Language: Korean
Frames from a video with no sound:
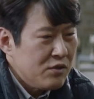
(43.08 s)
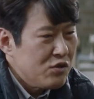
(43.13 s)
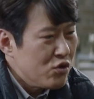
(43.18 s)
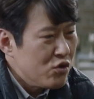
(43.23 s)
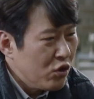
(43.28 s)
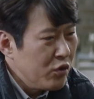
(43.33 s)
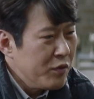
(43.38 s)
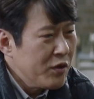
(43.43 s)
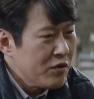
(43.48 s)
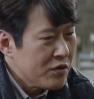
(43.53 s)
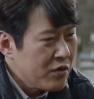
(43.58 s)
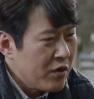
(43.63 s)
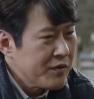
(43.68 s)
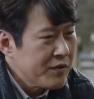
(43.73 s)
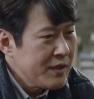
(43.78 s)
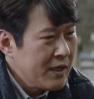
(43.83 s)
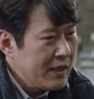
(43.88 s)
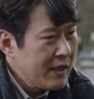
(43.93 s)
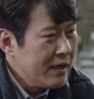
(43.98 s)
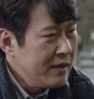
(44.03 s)
이 조금이라도
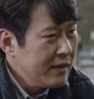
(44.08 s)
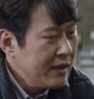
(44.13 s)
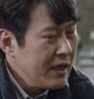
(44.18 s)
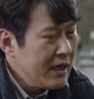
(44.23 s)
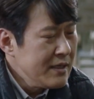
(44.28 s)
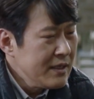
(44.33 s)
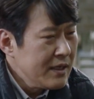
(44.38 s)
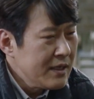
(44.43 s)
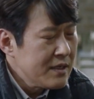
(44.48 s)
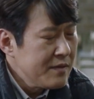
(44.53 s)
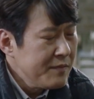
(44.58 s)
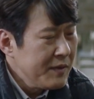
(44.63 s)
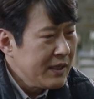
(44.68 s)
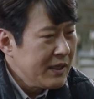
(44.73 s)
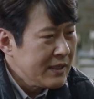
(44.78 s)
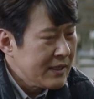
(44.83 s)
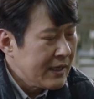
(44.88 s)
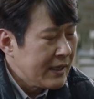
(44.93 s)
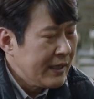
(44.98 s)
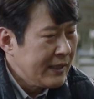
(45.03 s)
속죄를 하는 게 아니겠습니까